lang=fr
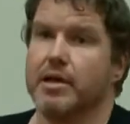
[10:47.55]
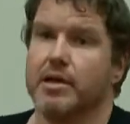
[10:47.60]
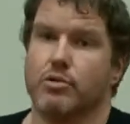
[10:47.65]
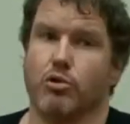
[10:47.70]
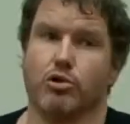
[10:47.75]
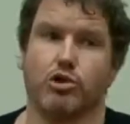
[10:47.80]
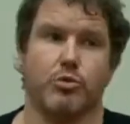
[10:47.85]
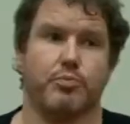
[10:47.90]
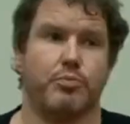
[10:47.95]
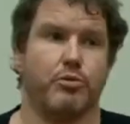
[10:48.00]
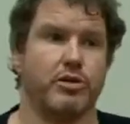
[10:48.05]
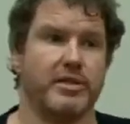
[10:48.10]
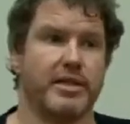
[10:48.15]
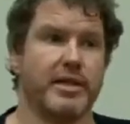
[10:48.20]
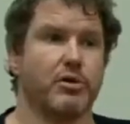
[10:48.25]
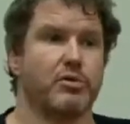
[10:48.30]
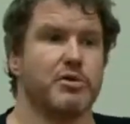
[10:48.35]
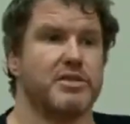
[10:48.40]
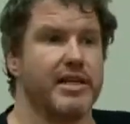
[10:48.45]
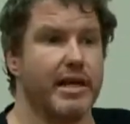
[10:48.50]
Donc je peux le
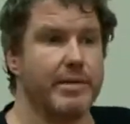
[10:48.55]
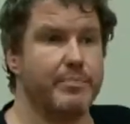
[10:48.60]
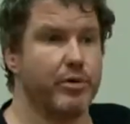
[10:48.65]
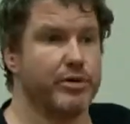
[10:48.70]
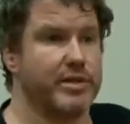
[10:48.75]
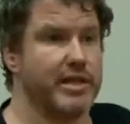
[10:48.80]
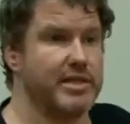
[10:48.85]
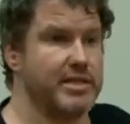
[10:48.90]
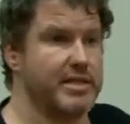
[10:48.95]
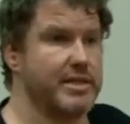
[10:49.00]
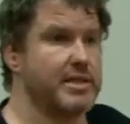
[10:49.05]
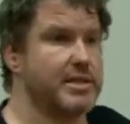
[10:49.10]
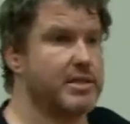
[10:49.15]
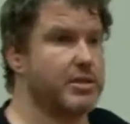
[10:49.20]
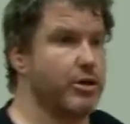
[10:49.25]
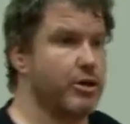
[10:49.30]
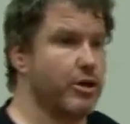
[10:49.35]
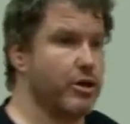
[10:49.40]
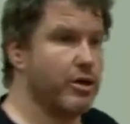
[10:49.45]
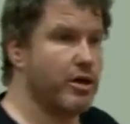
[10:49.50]
dire aussi à hypothèse,
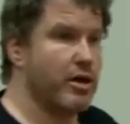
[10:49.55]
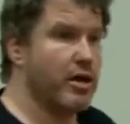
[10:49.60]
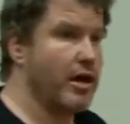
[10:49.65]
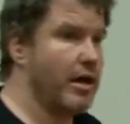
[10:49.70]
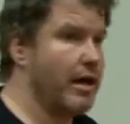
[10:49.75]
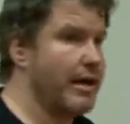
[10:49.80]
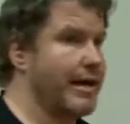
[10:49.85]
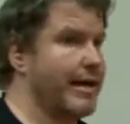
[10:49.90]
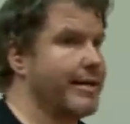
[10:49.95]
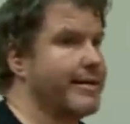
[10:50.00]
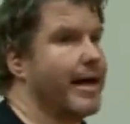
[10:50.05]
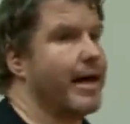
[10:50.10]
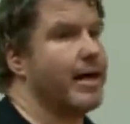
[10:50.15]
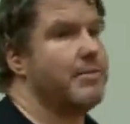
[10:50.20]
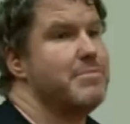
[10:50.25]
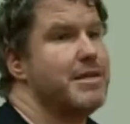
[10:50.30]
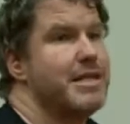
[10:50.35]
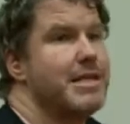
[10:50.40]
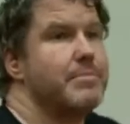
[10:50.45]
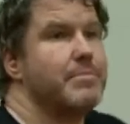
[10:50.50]
que la taille
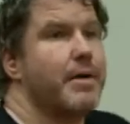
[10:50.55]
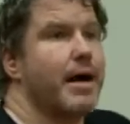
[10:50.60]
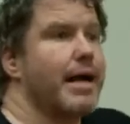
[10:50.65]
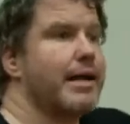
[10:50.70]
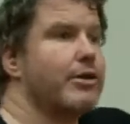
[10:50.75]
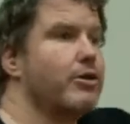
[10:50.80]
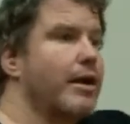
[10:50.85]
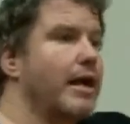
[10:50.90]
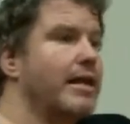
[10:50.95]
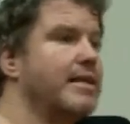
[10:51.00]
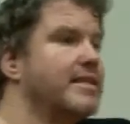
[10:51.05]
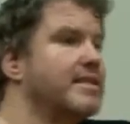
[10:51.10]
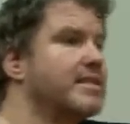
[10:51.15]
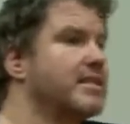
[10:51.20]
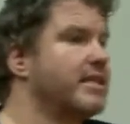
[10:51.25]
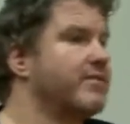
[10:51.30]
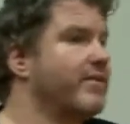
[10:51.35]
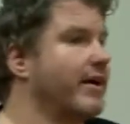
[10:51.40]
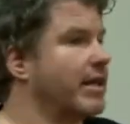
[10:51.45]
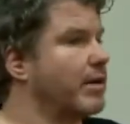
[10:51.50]
minimale de la liste
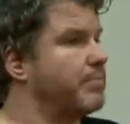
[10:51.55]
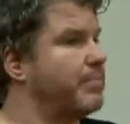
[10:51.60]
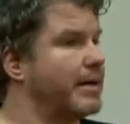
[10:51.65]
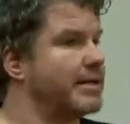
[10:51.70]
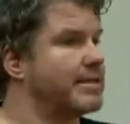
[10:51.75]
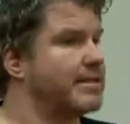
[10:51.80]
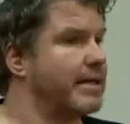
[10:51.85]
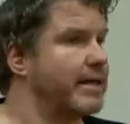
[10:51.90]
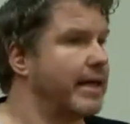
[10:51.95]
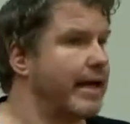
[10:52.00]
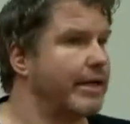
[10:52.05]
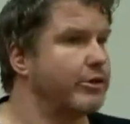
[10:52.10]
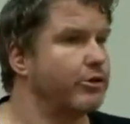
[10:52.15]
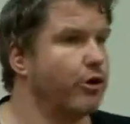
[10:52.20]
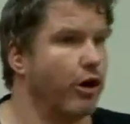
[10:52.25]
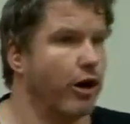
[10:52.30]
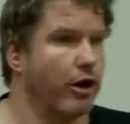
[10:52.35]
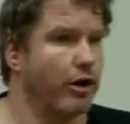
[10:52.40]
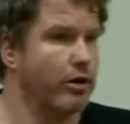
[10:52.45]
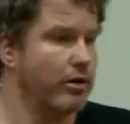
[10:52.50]
qui va être passée est
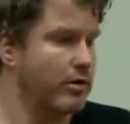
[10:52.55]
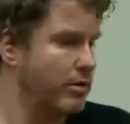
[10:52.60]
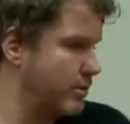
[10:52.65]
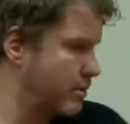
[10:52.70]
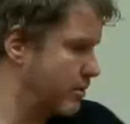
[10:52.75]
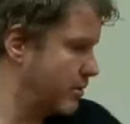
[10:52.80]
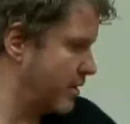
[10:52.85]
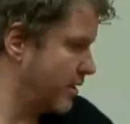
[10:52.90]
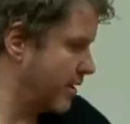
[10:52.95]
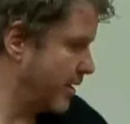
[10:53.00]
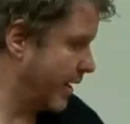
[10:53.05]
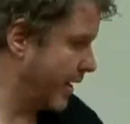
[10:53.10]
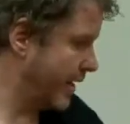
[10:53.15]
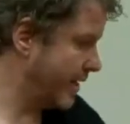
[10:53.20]
de 1.